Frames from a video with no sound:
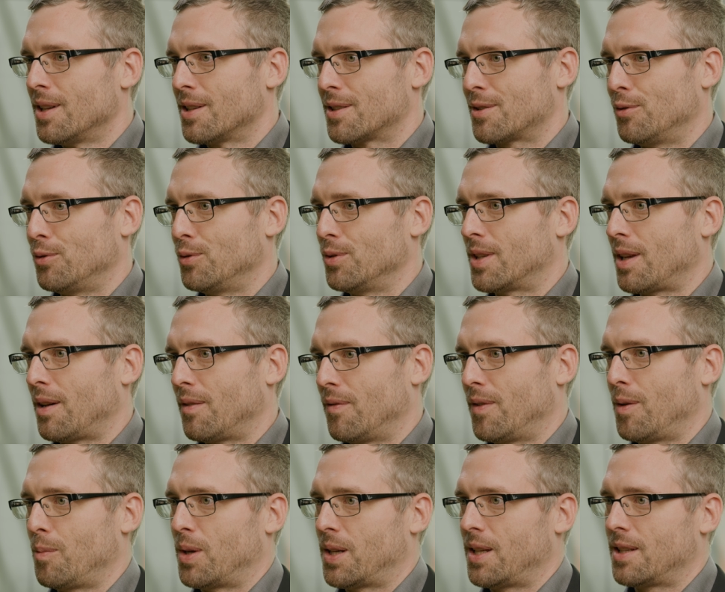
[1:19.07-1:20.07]
So, und da,
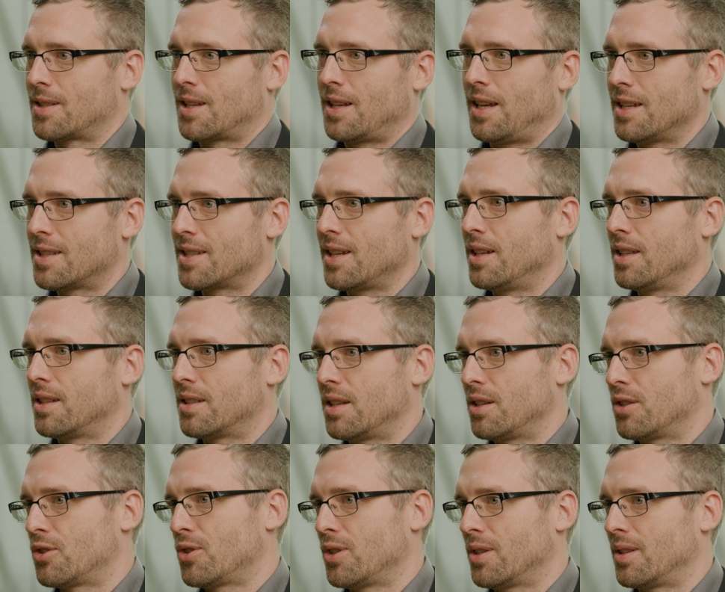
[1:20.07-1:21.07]
wenn man das gleichzeitig
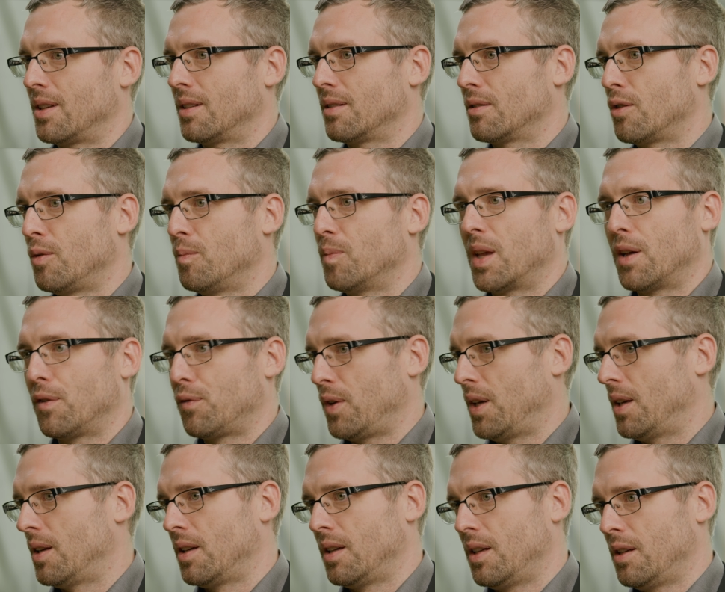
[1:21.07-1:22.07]
testet, dann kommt der
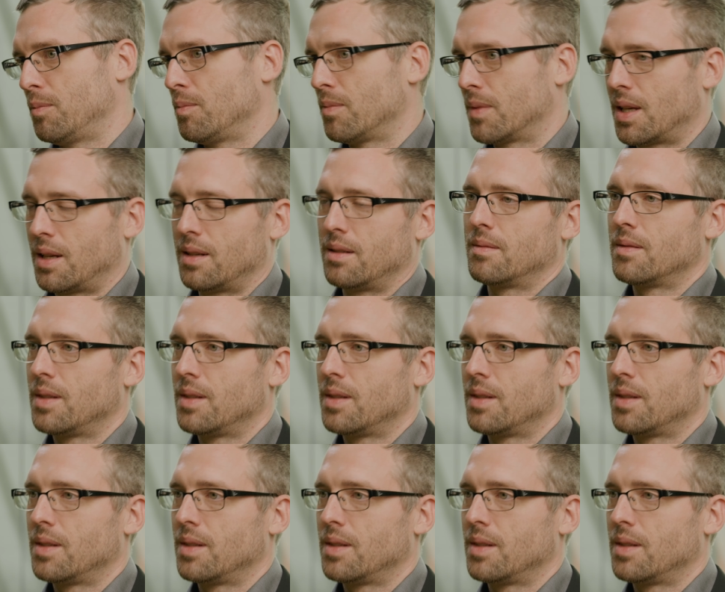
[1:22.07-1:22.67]
Fehler eben dann